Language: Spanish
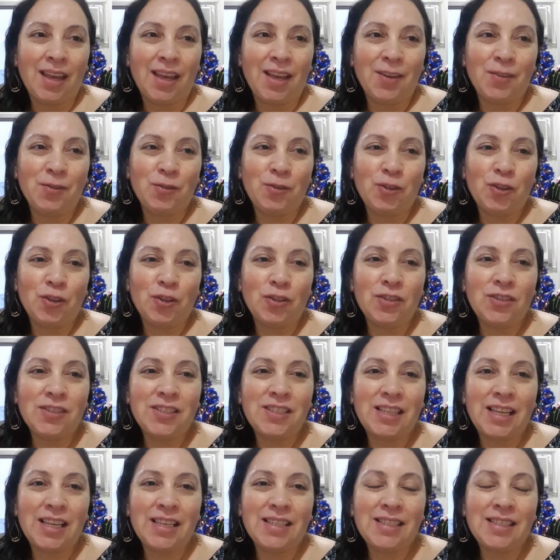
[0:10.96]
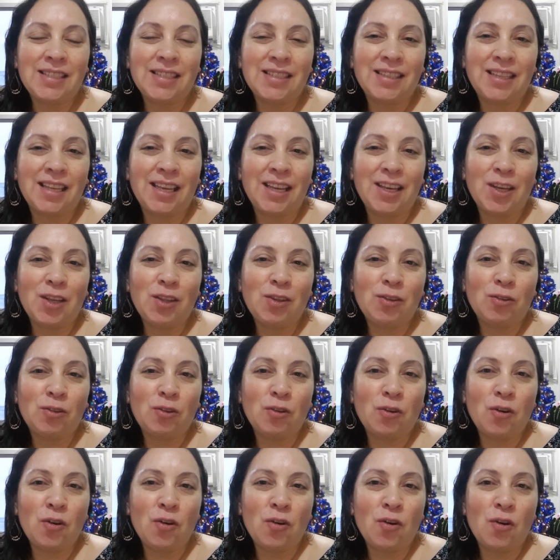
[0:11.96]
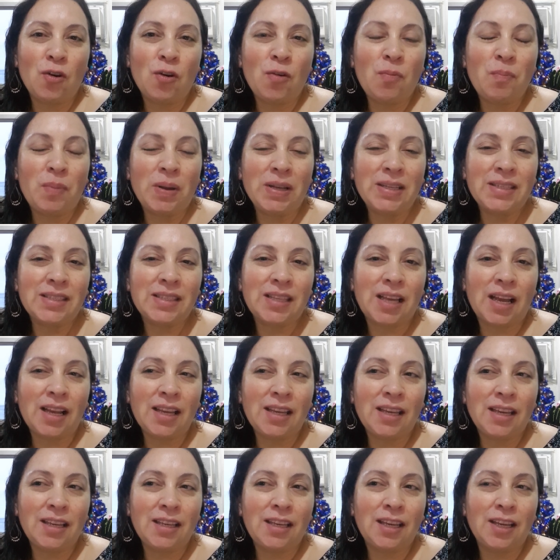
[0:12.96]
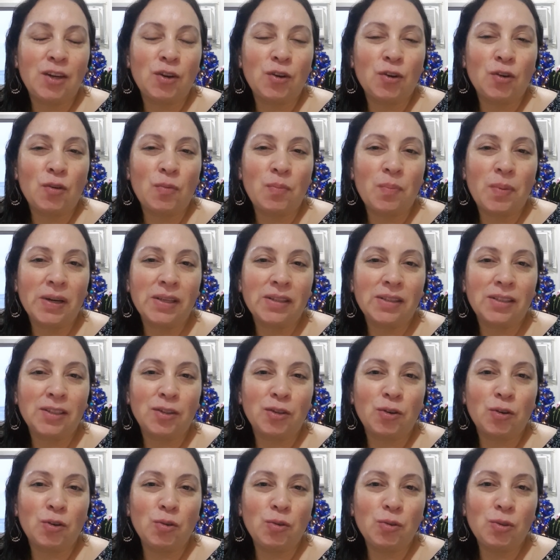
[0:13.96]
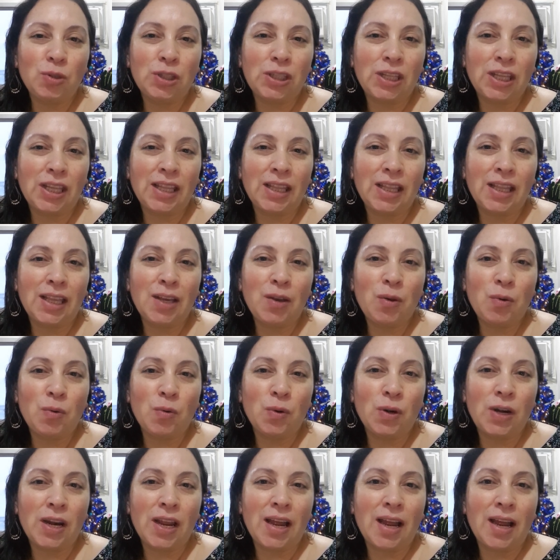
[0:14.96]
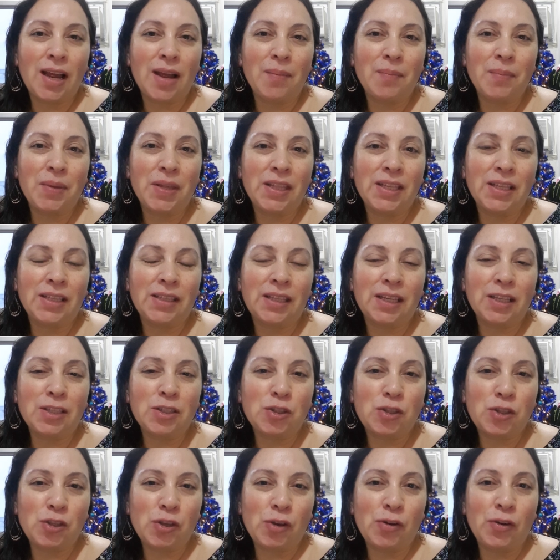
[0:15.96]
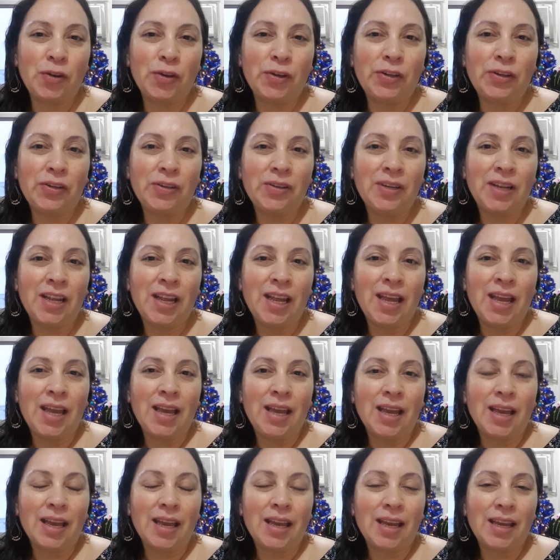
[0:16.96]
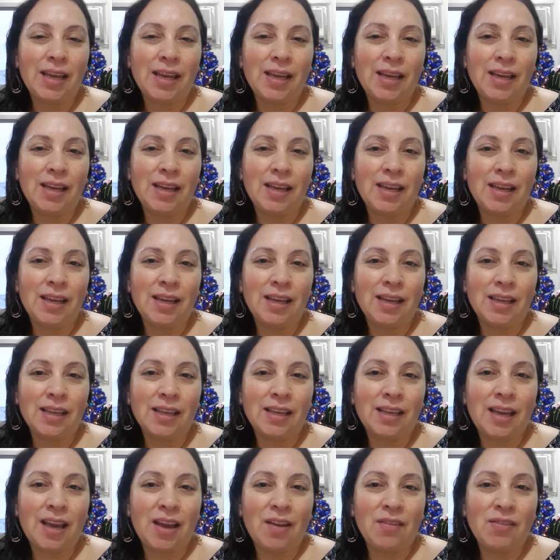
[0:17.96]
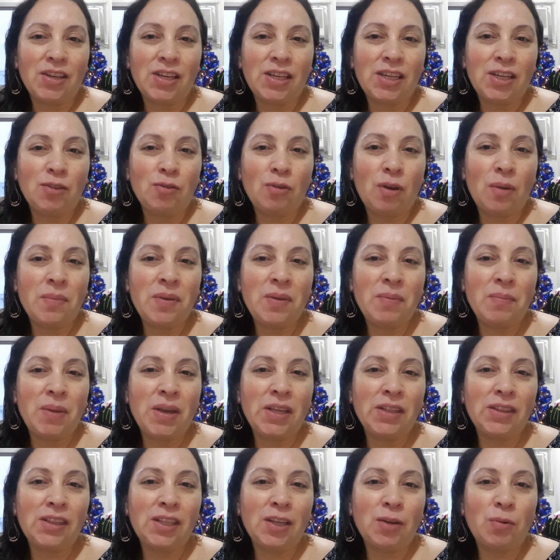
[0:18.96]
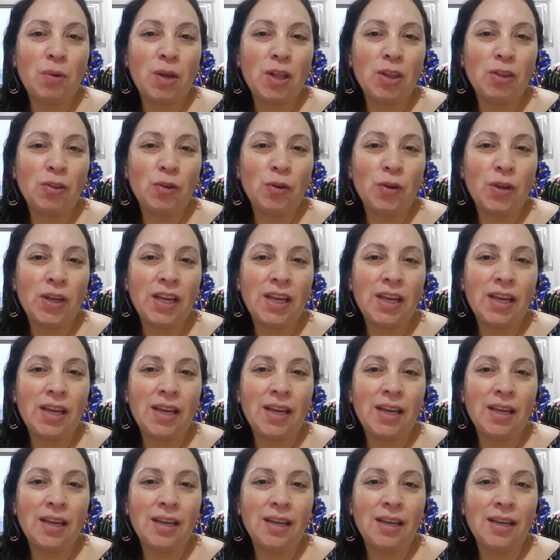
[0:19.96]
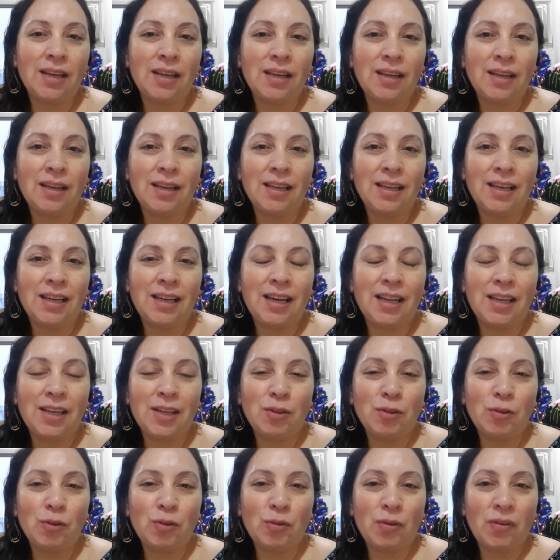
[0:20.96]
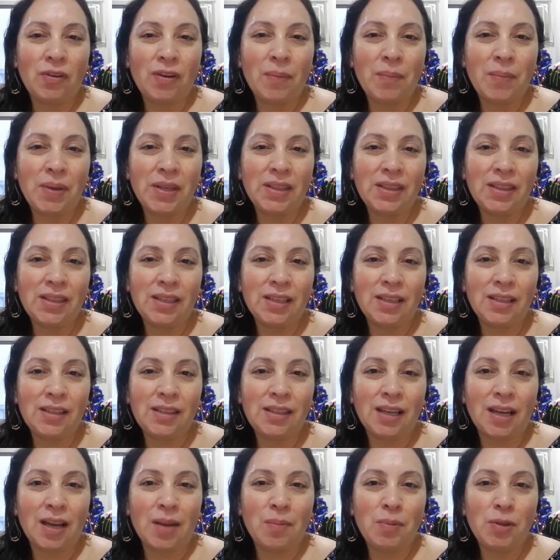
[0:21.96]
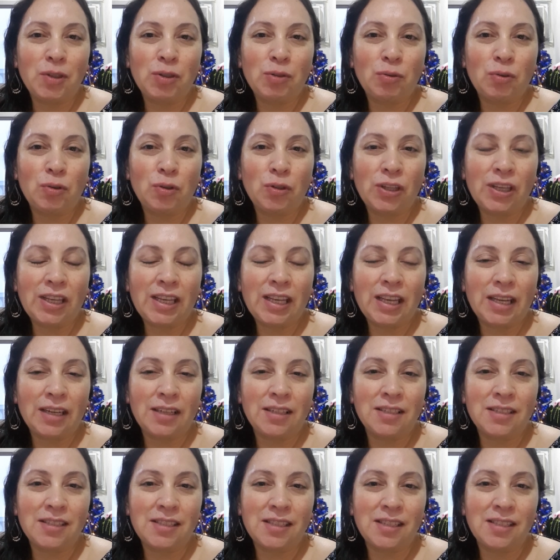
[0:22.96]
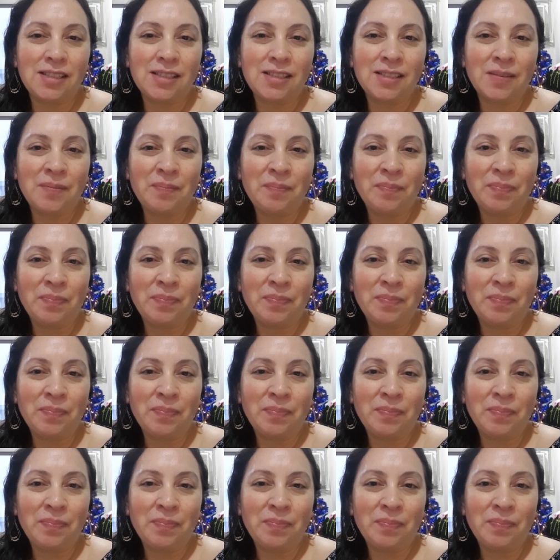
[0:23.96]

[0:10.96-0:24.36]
Entonces, de estos pasajes quiero compartir con ustedes una meditación eh, que ha venido a mi mente cuando he leído nuevamente este capítulo de Génesis.